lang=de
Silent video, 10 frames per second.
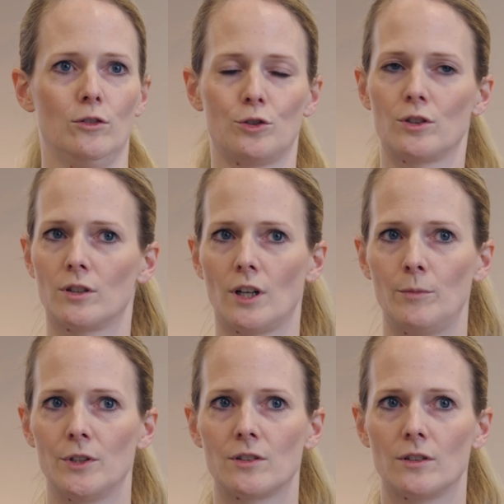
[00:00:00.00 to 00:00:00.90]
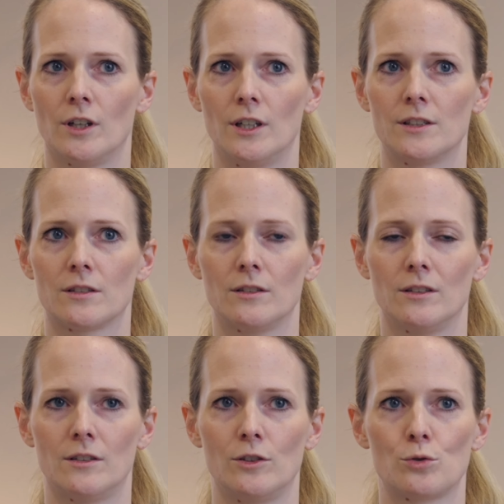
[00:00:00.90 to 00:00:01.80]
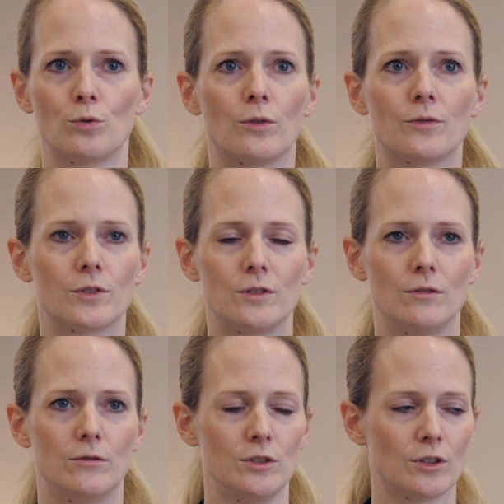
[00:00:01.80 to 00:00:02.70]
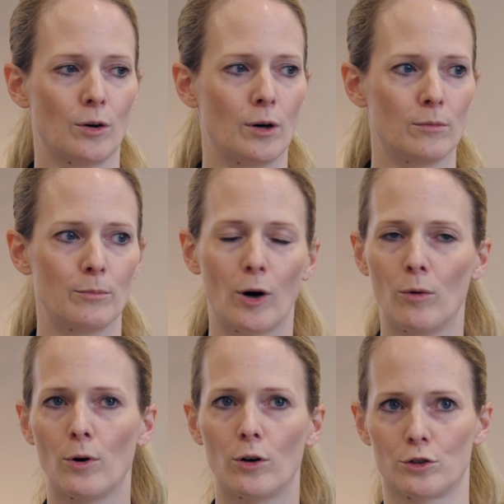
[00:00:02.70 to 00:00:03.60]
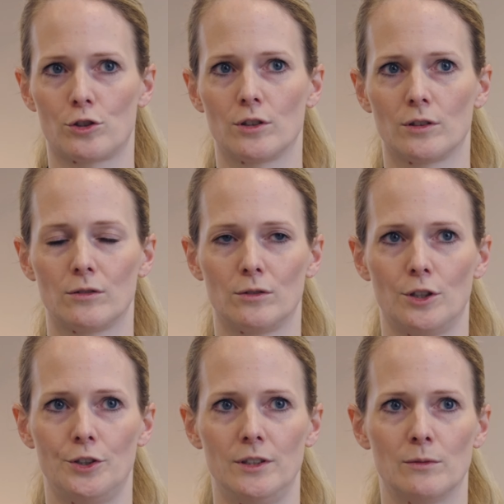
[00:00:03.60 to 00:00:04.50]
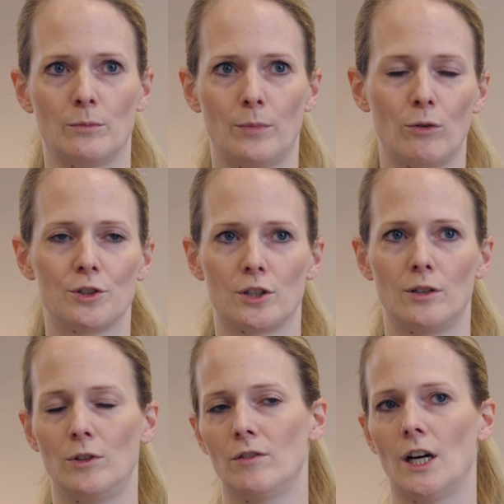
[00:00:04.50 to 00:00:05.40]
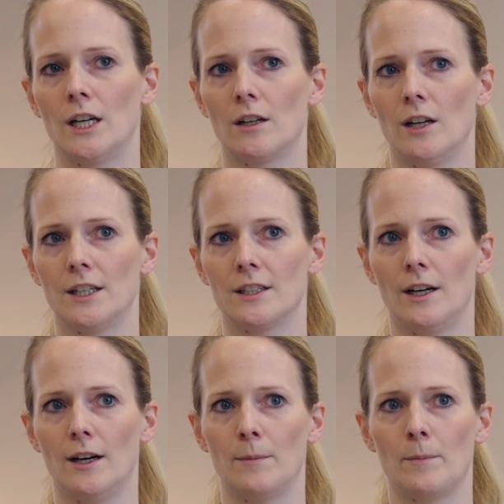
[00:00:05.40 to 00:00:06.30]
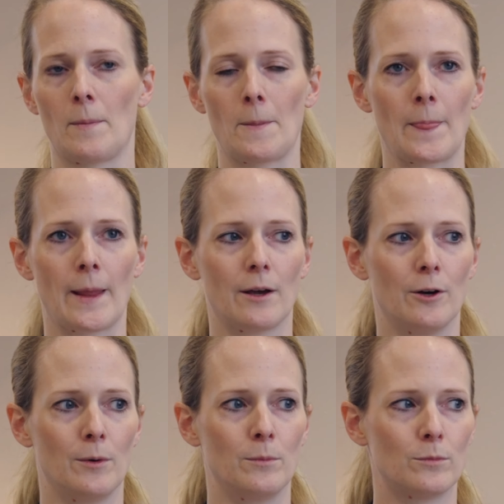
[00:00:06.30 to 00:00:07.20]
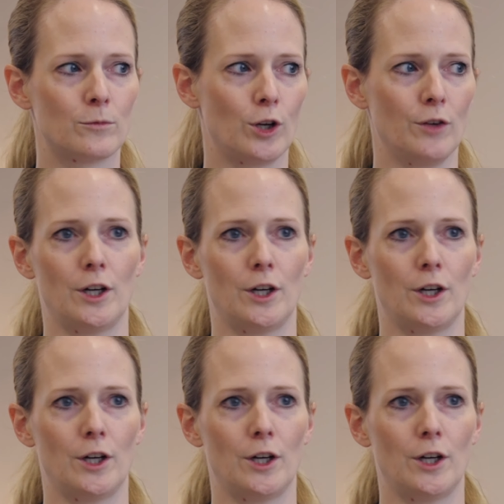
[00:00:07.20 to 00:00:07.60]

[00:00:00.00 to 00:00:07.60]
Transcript: und so damit äh, halt äh, die Zukunft dieser Baubranche oder diesem Bauunternehmen, die wir eingeladen haben, ähm, vielleicht